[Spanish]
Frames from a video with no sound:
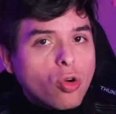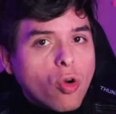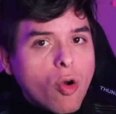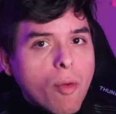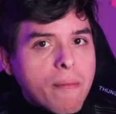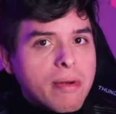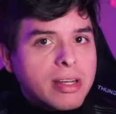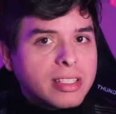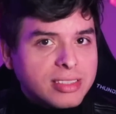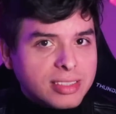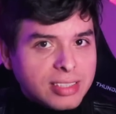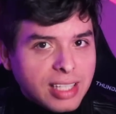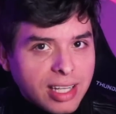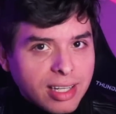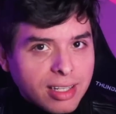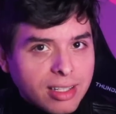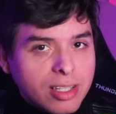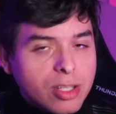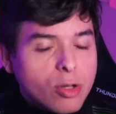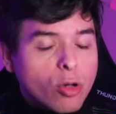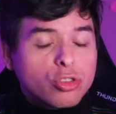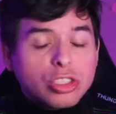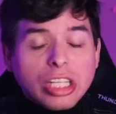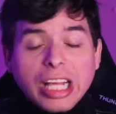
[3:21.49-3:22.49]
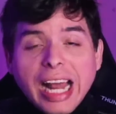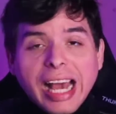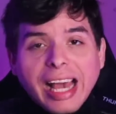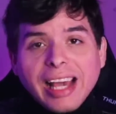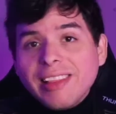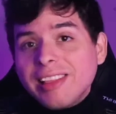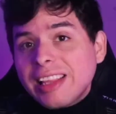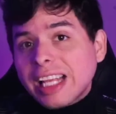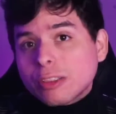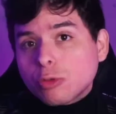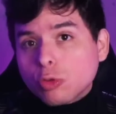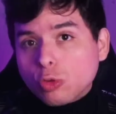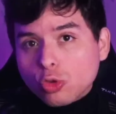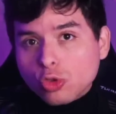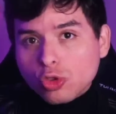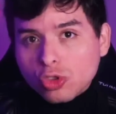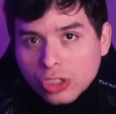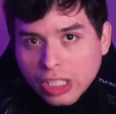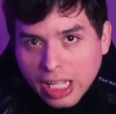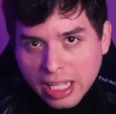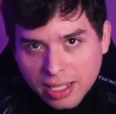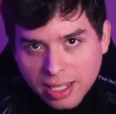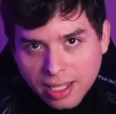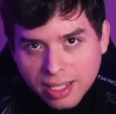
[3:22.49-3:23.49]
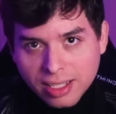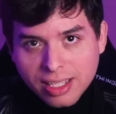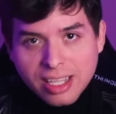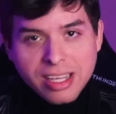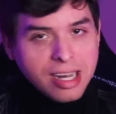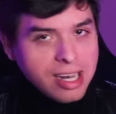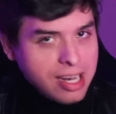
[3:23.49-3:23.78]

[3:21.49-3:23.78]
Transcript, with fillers: comercial, o sea, la gente asustada,